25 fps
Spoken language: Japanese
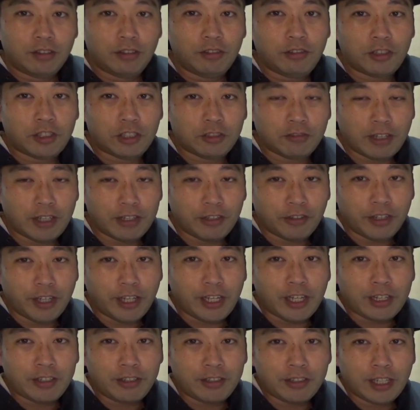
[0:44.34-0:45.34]
ニュースはあの
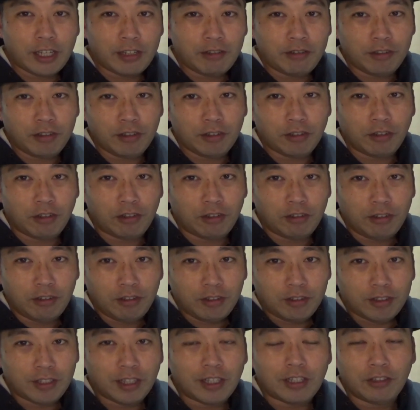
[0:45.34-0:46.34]
リアルサウンド
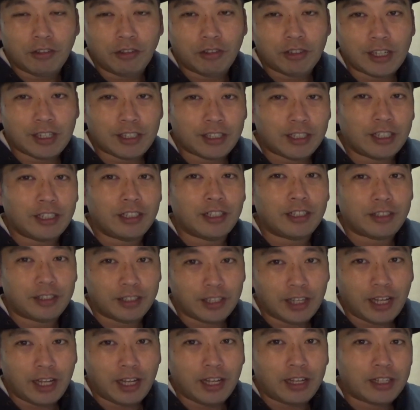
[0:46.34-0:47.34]
さんのやつなんで
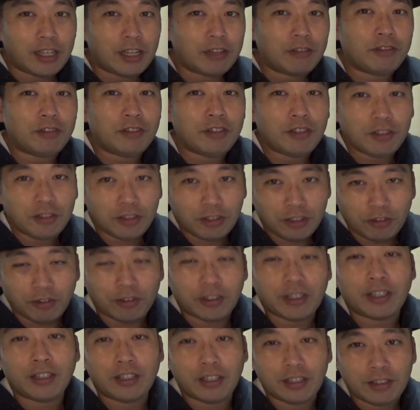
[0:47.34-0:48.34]
すが Yahoo ニュースに
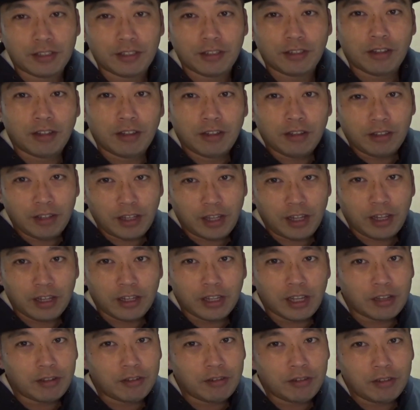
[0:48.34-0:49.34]
載ったんですで
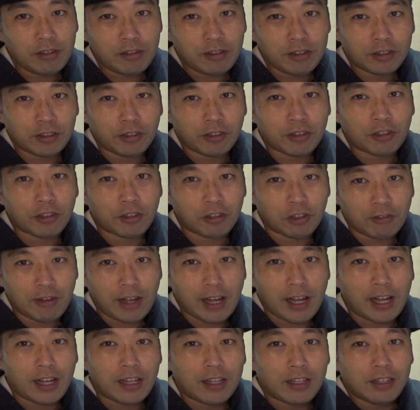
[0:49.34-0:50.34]
Yahoo ニュースというの
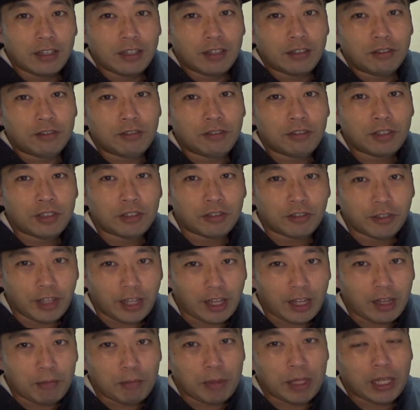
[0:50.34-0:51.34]
はニュースを
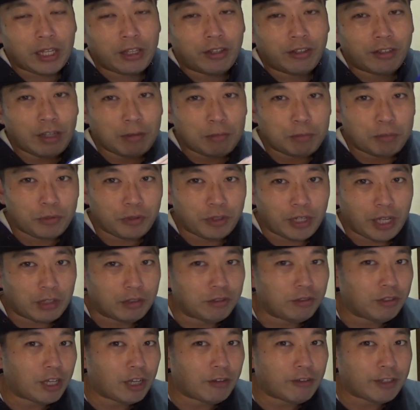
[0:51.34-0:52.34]
ねピックアップ
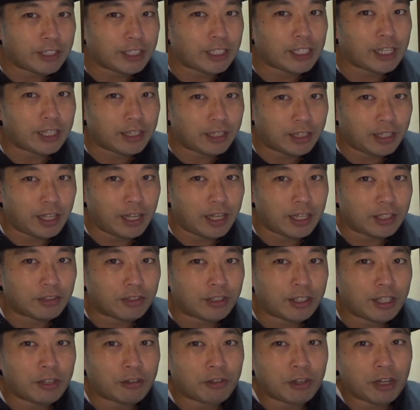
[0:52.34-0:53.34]
Yahoo 側でやって
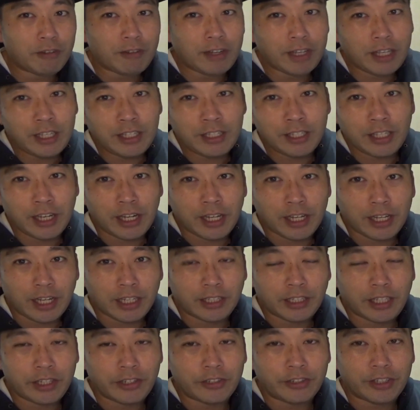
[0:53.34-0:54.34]
それでこれはいいんじゃない
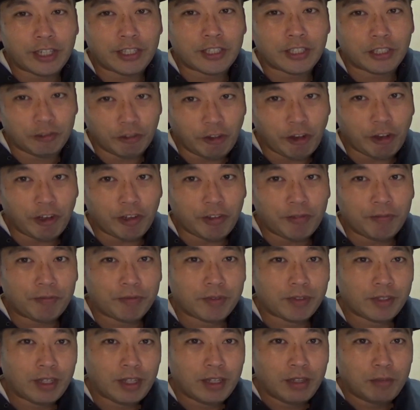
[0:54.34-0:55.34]
かっていうやつを
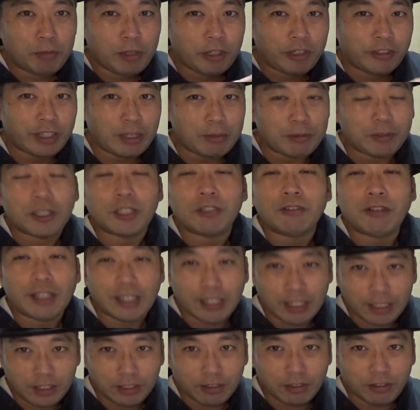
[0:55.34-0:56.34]
ピックアップするわ
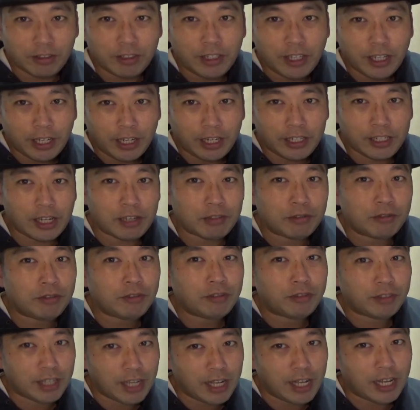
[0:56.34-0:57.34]
けですよだから
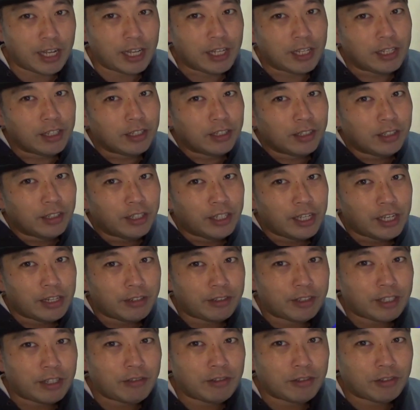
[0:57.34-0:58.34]
Yahoo が
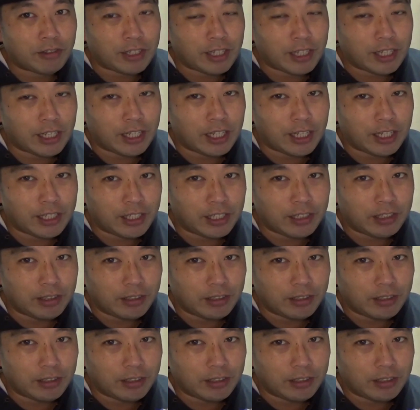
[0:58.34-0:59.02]
リアルサウンドさんが